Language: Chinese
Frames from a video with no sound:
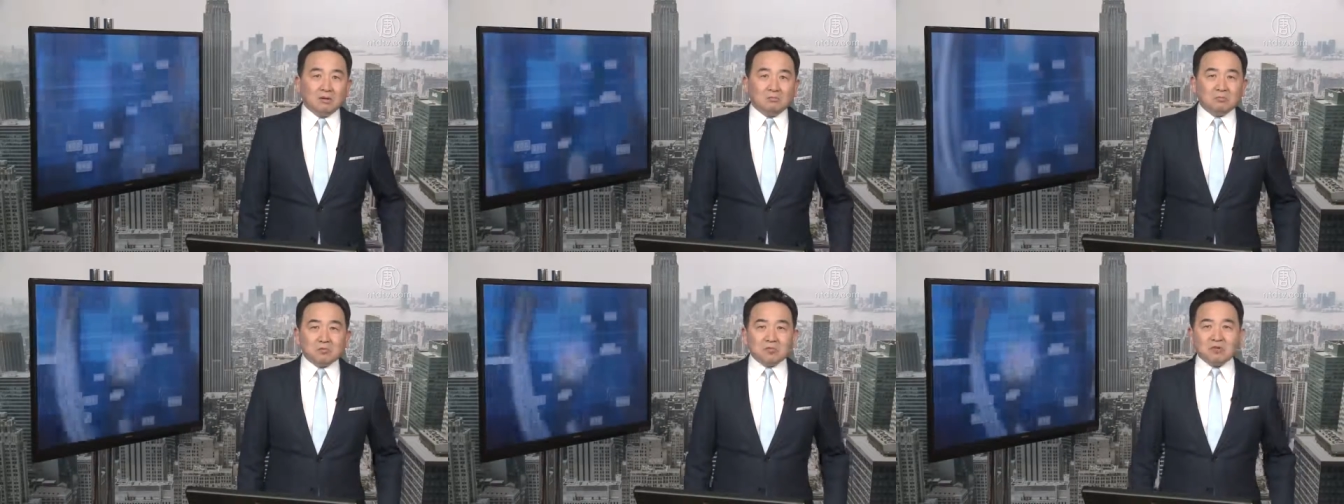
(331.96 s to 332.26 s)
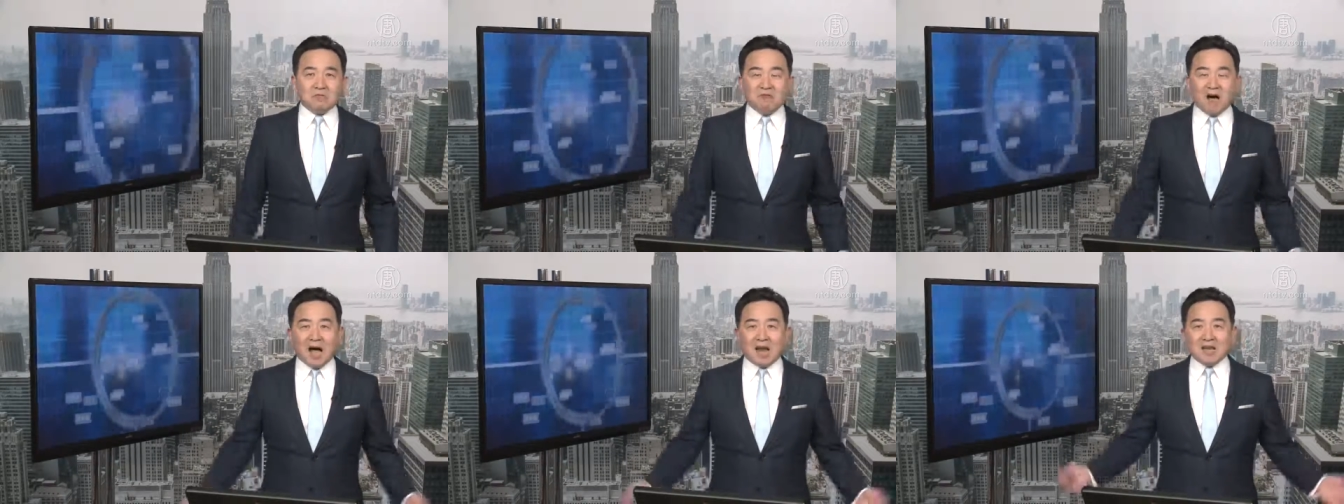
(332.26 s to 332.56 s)
不
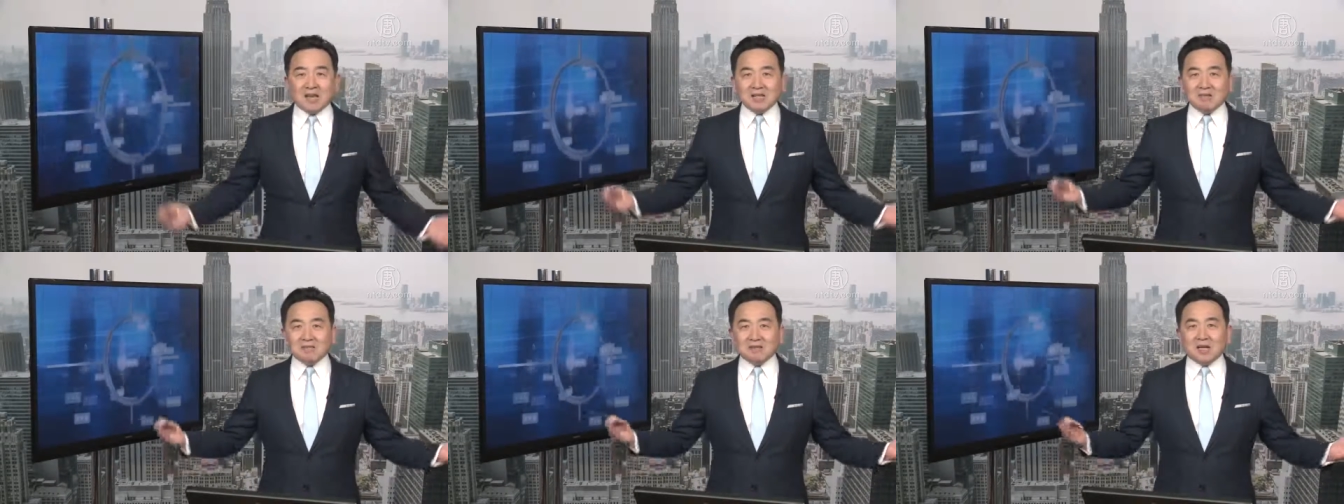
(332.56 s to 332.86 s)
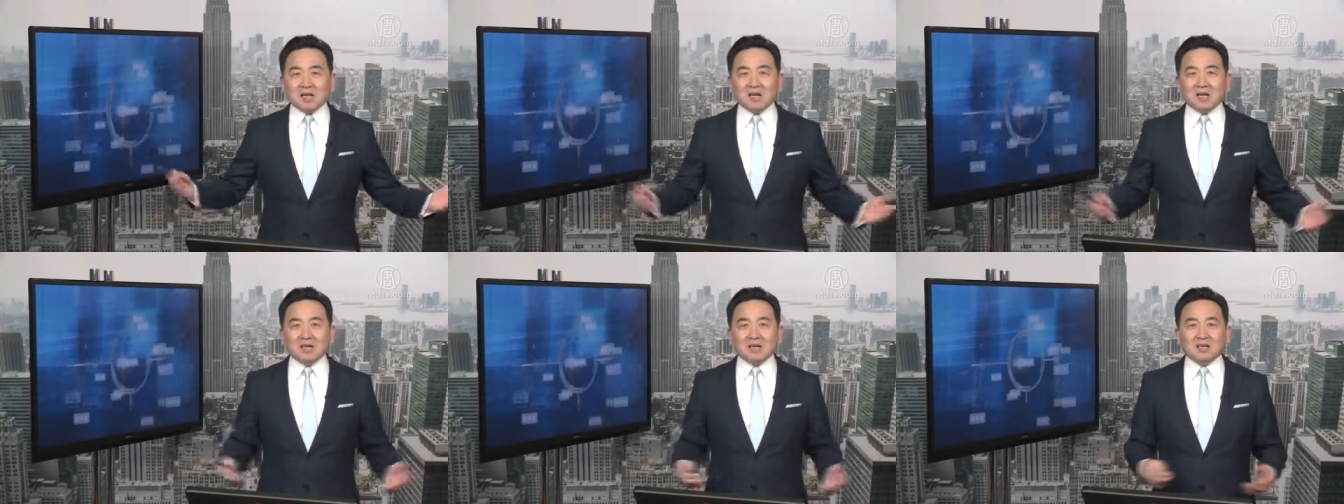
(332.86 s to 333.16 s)
就完了
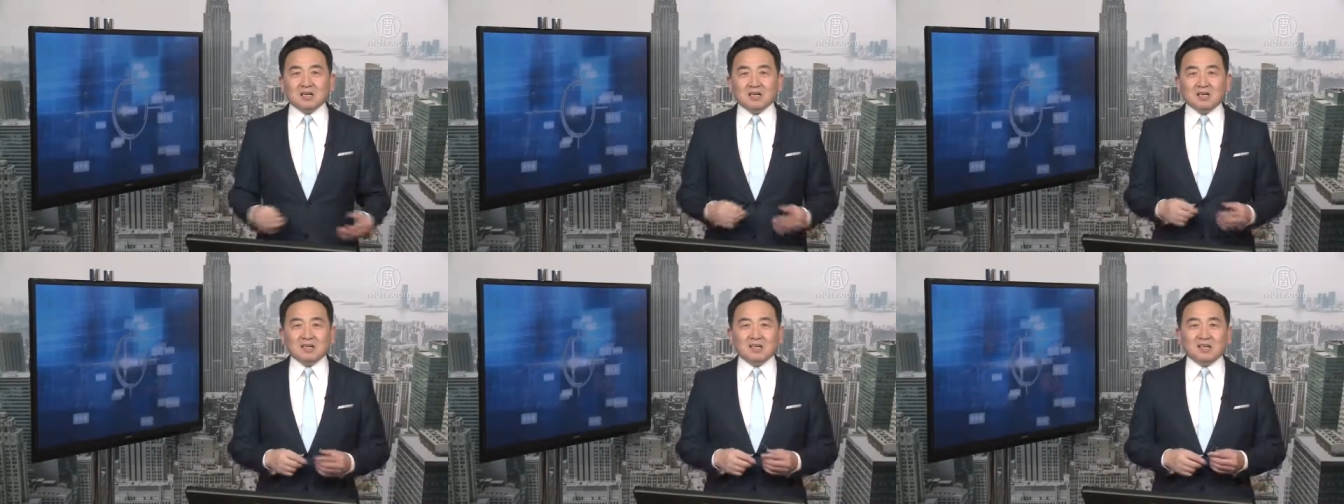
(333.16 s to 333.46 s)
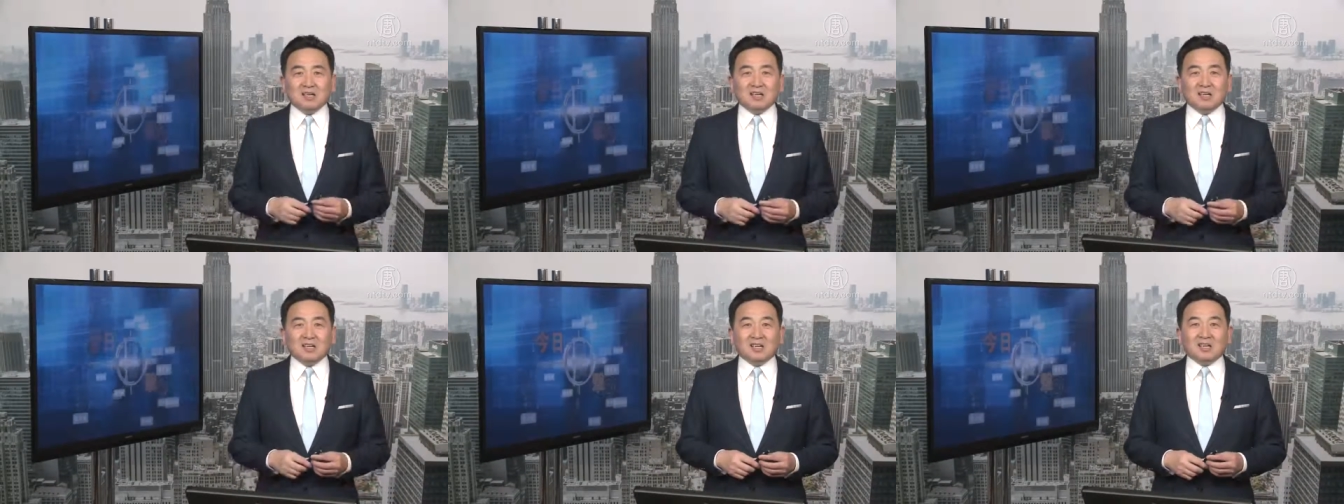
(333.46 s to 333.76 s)
吗？
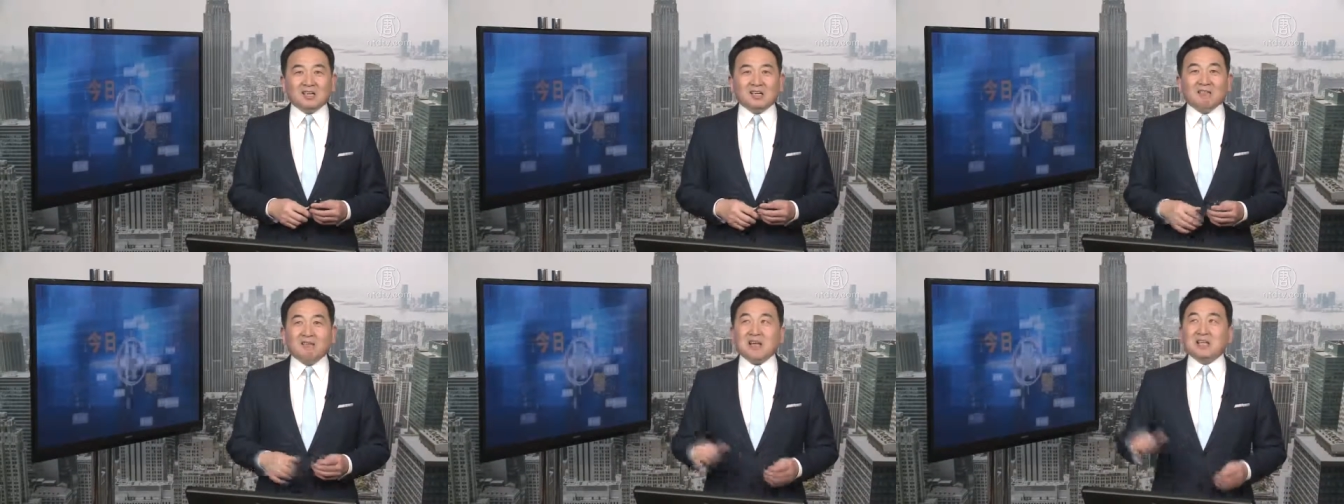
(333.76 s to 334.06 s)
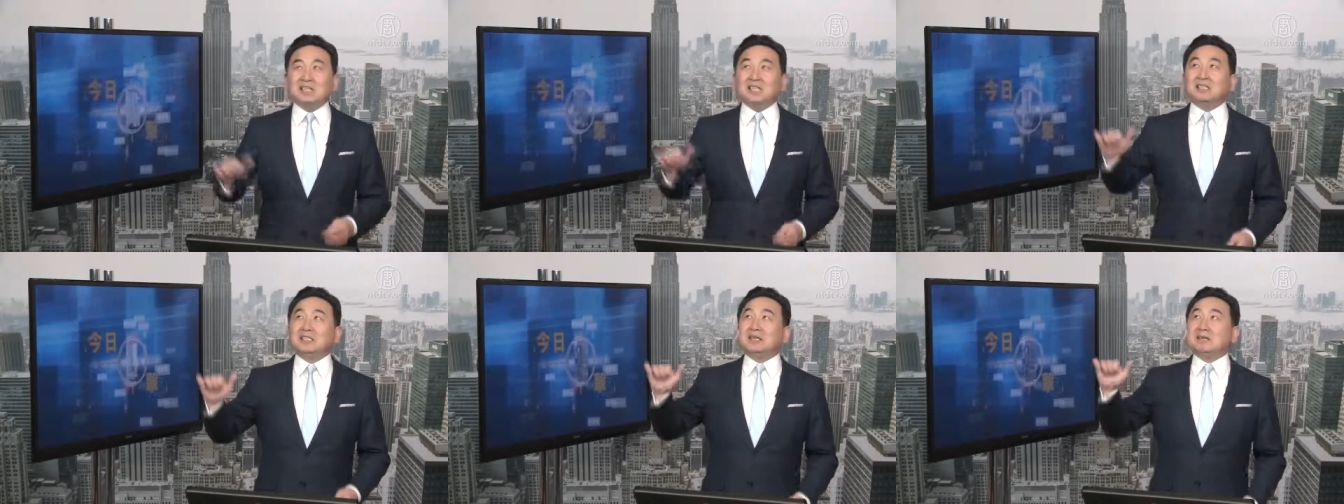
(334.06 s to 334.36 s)
啊，
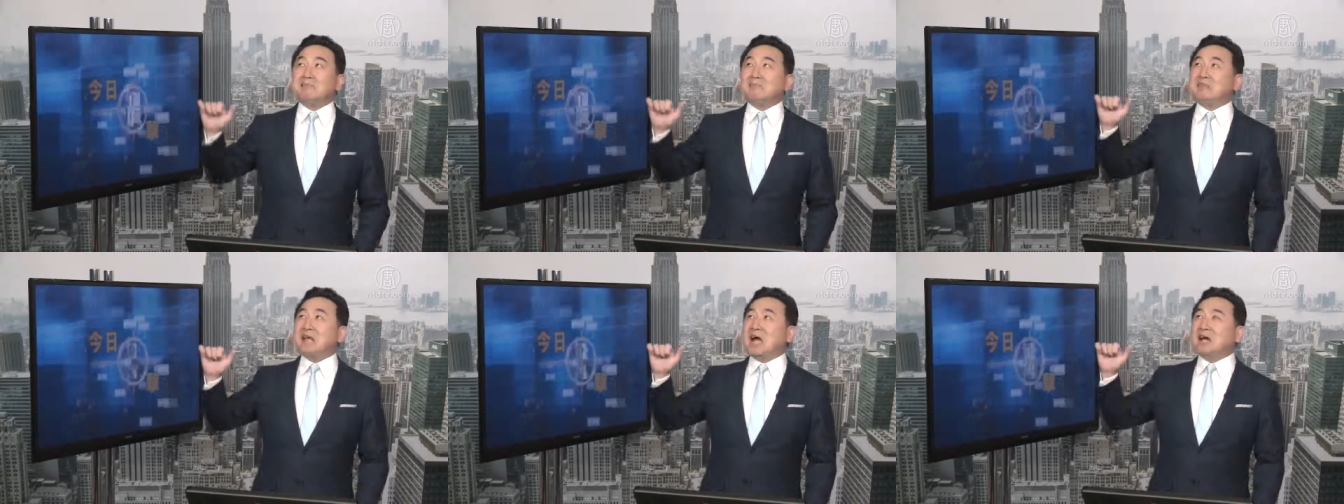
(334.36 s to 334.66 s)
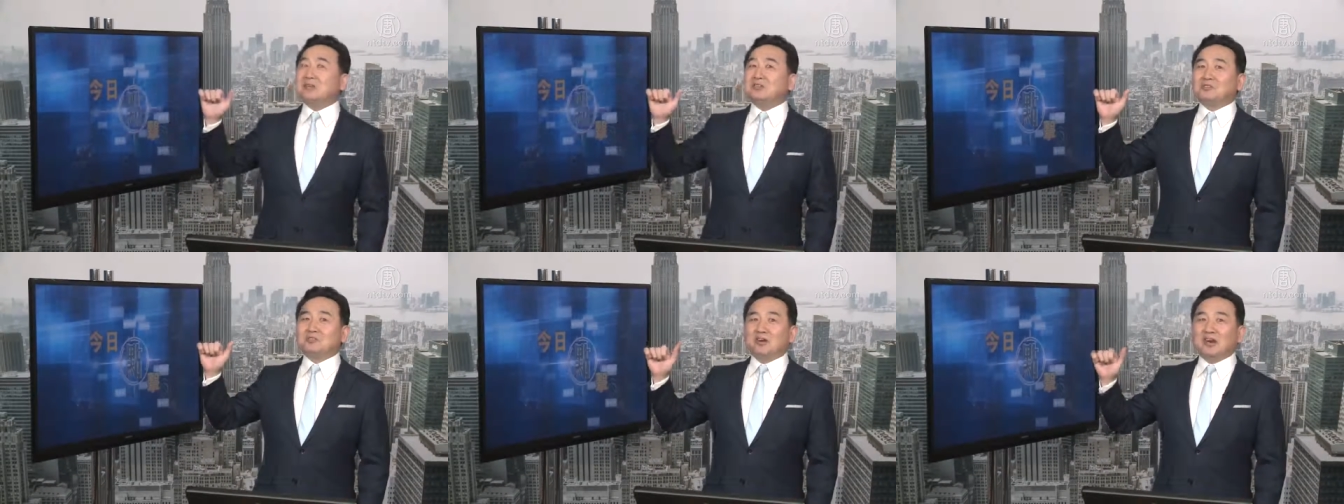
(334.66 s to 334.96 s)
你那么
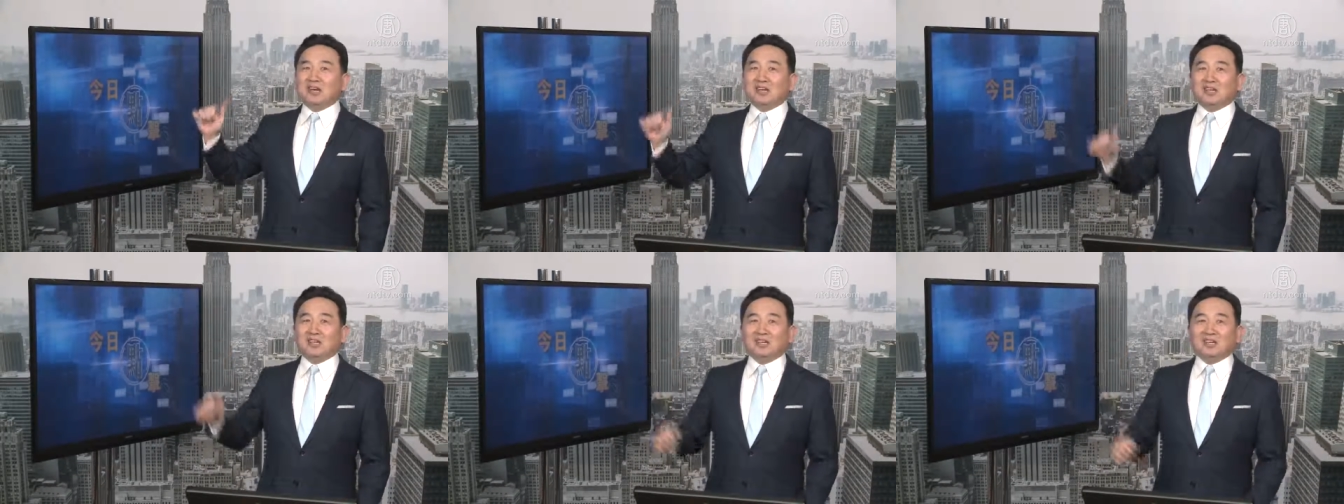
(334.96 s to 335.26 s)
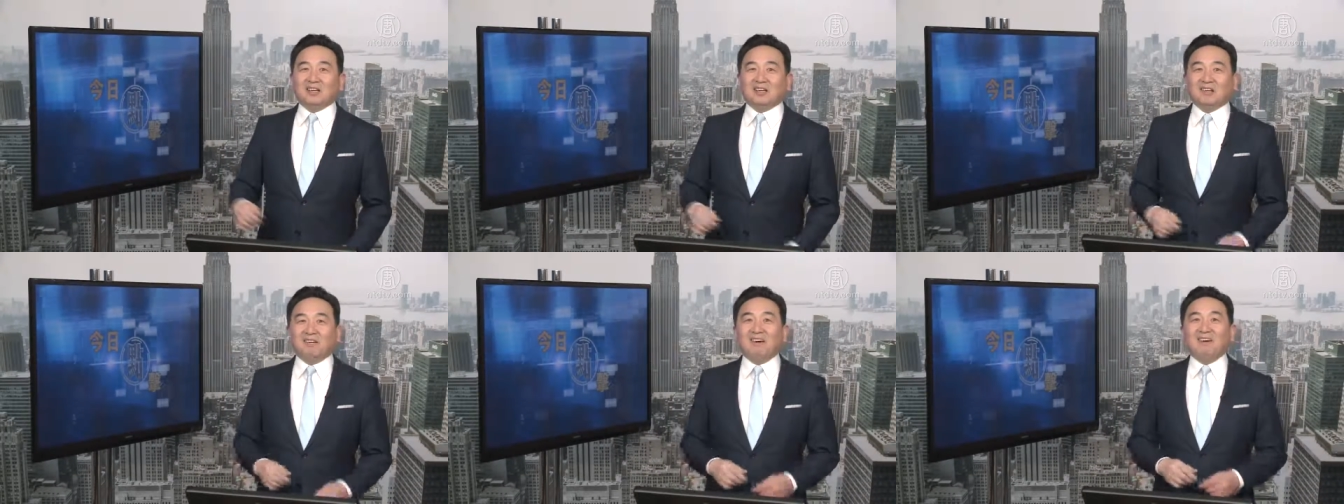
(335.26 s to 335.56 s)
大权
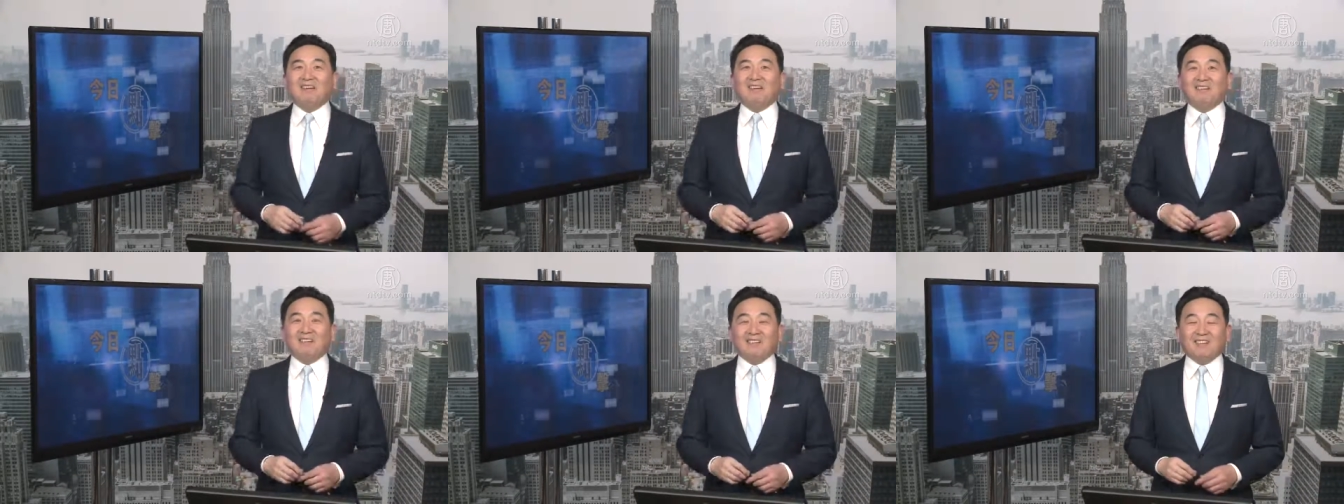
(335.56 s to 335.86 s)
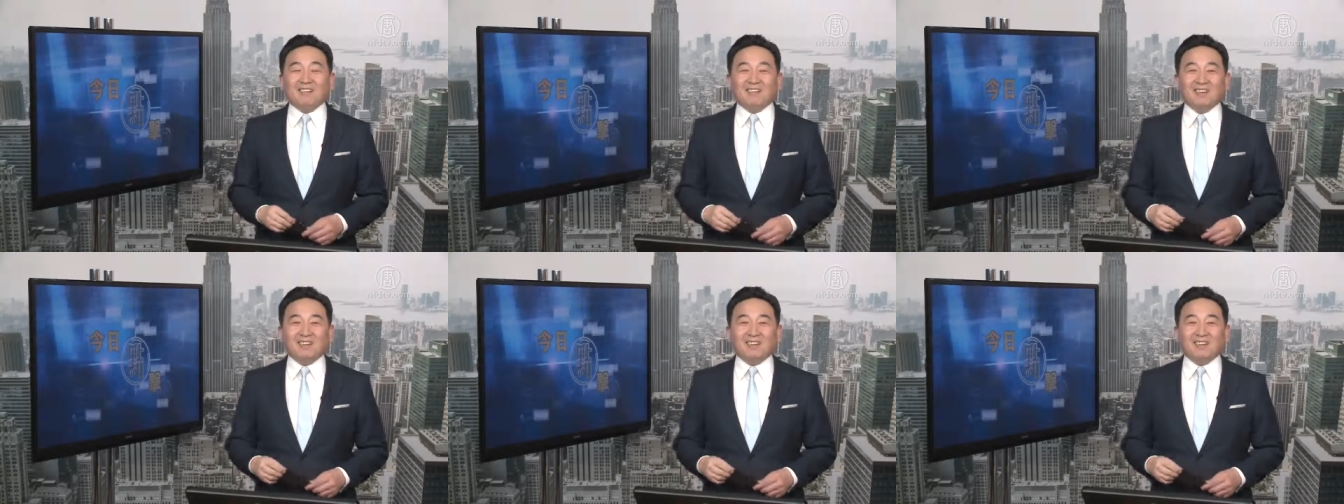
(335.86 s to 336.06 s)
力哦，